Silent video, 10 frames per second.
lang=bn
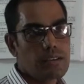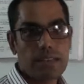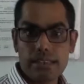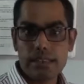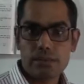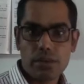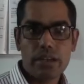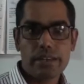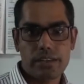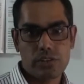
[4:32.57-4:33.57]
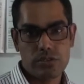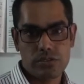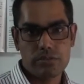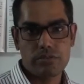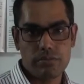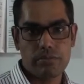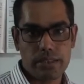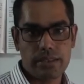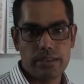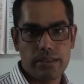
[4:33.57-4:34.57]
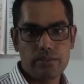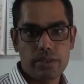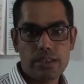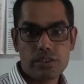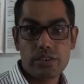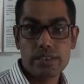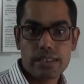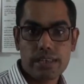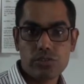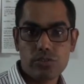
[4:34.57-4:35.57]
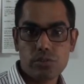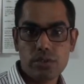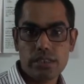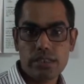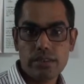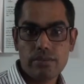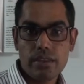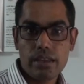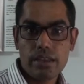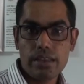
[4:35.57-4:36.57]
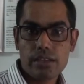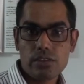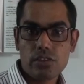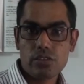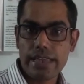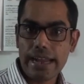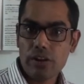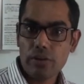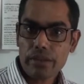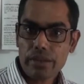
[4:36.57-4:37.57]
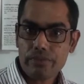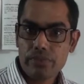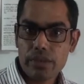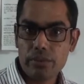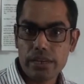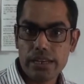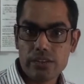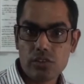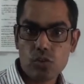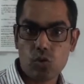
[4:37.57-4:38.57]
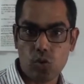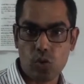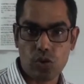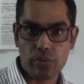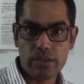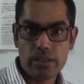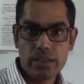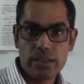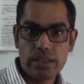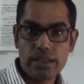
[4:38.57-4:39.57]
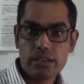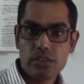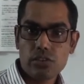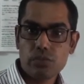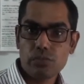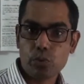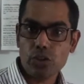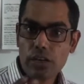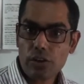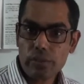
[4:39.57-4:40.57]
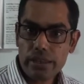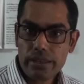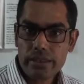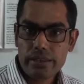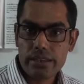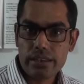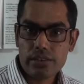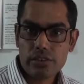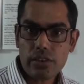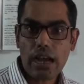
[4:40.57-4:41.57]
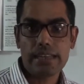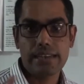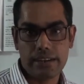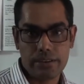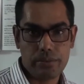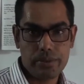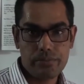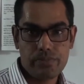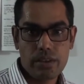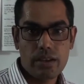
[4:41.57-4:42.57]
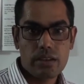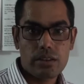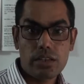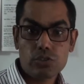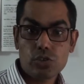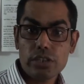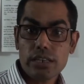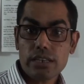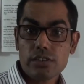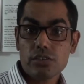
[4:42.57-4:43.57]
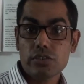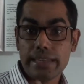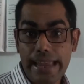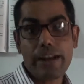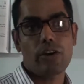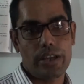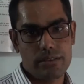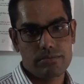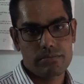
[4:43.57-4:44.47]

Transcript: তাদেরকে বলা হয় রেডক্স বিক্রিয়া ইলেকট্রন স্থানান্তর বলতে ইলেকট্রন ত্যাগ হবে এবং ইলেকট্রন গ্রহণ হবে ইলেকট্রন প্রদান হবে ইলেকট্রন আদান হবে যদি ইলেকট্রন ত্যাগ হয়